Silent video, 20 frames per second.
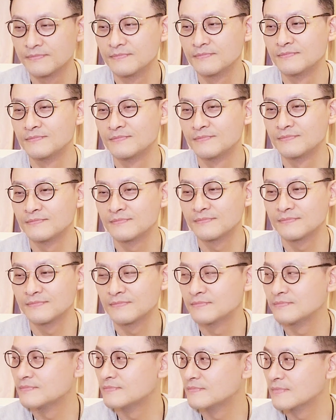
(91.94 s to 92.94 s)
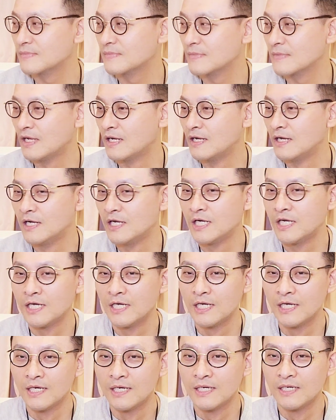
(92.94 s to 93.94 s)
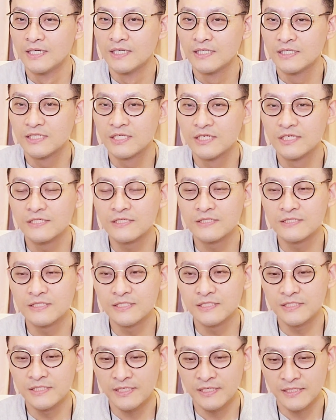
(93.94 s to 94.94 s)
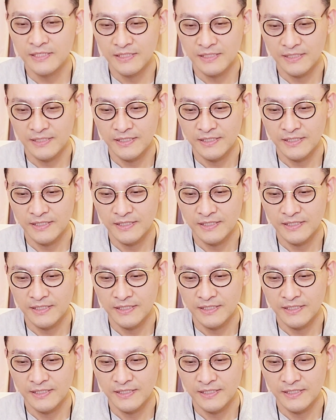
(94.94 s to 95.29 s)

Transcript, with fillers: 특징이 없을까요? 알고랜드? 특징...